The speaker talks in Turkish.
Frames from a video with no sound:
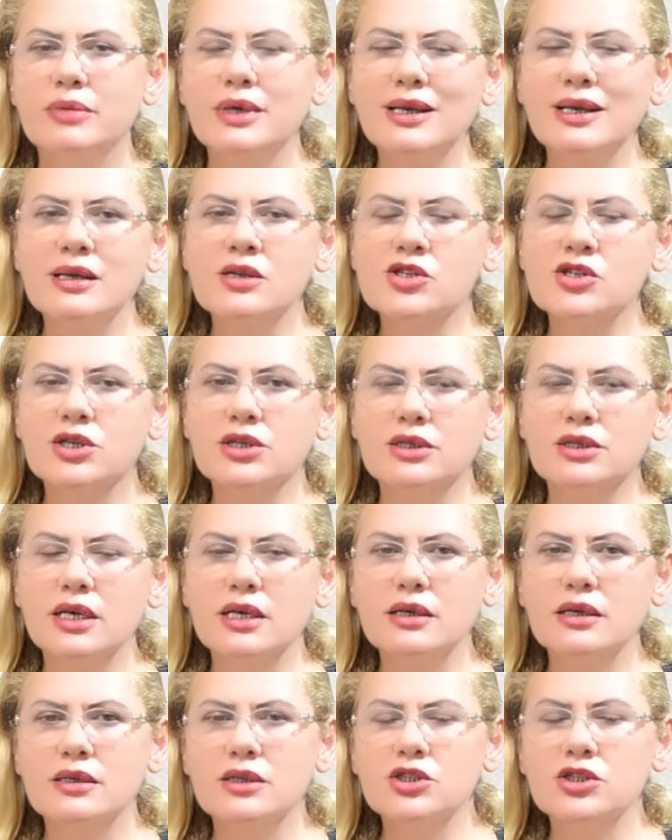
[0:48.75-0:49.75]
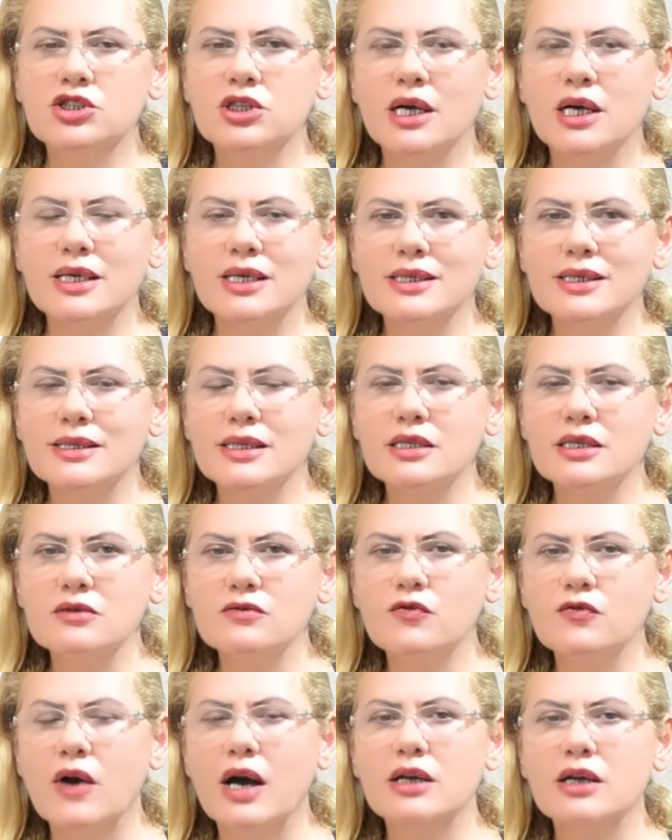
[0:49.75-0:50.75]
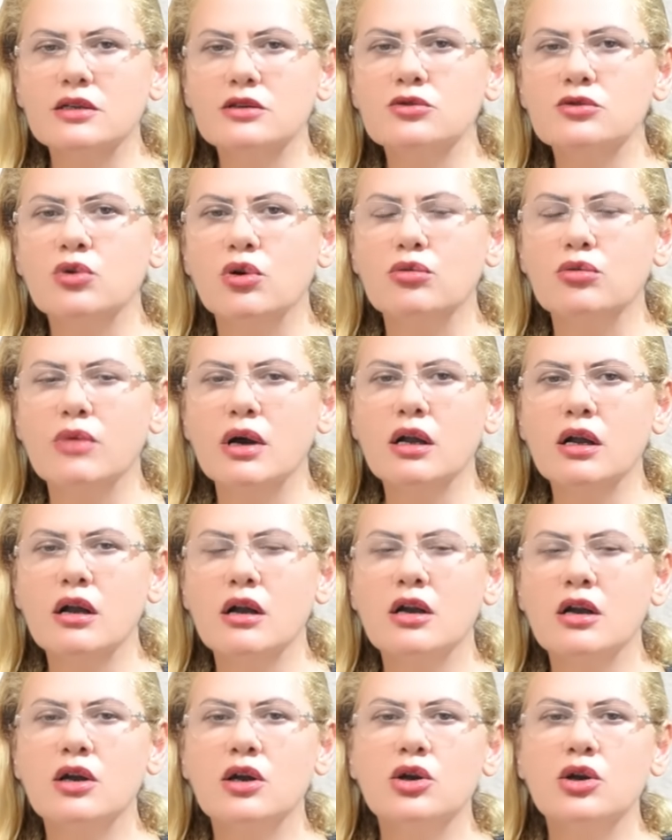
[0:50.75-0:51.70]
Bir ilişkide işaretlerin farkında olmak